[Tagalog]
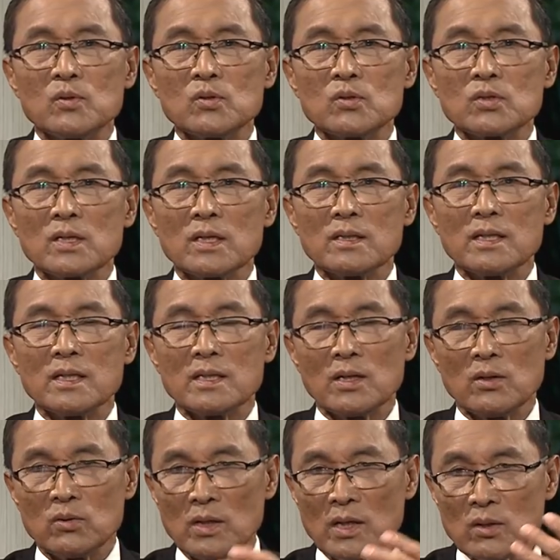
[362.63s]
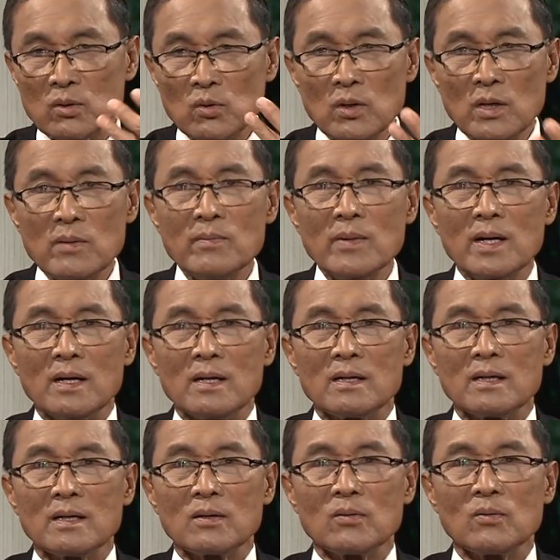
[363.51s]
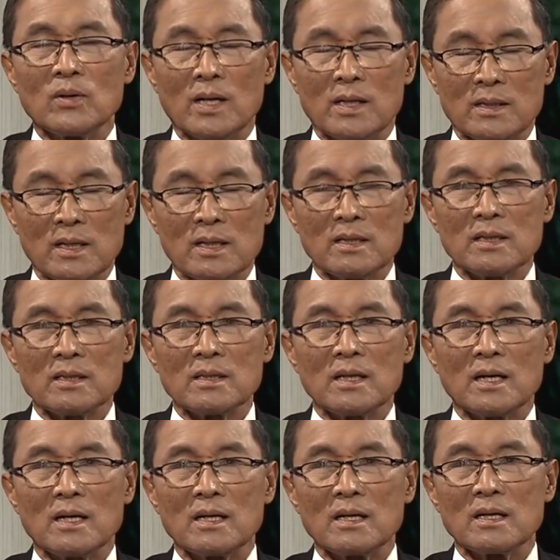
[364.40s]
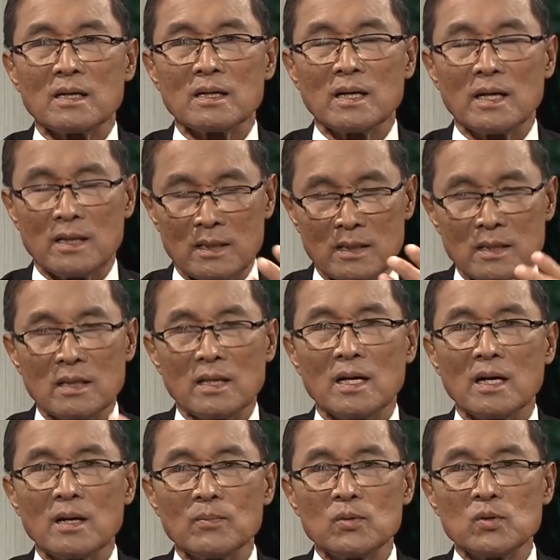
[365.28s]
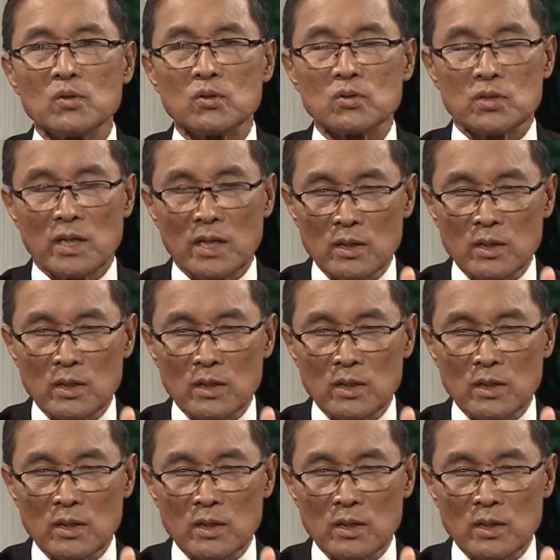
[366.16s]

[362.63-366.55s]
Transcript: Diyos kadatayo. Dito lima, kunatay tatay, nginted ni Apo Diyos.